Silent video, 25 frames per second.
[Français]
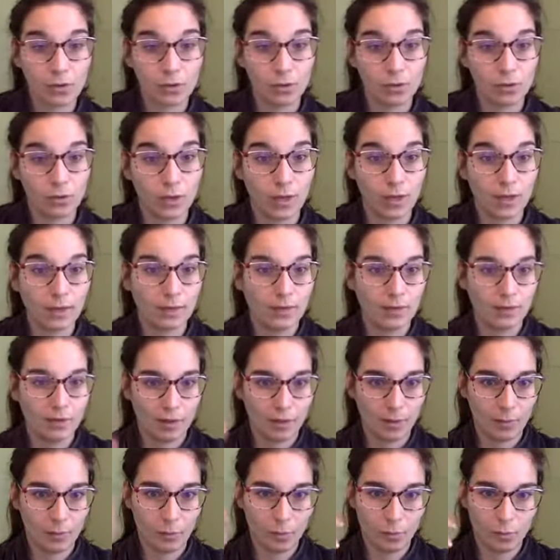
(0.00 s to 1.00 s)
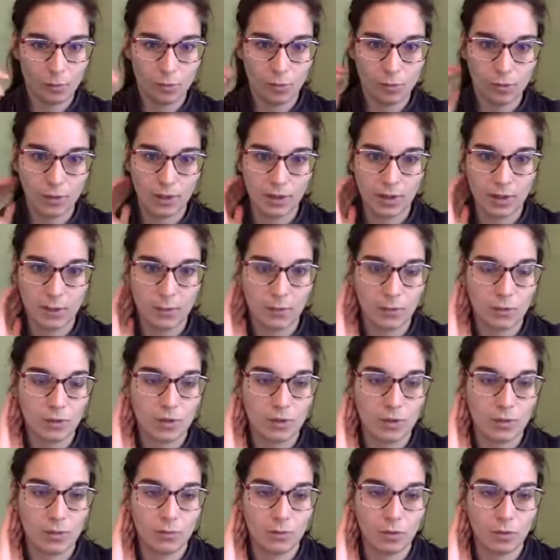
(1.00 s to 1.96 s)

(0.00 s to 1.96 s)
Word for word: de garder vraiment mon indépendance et mon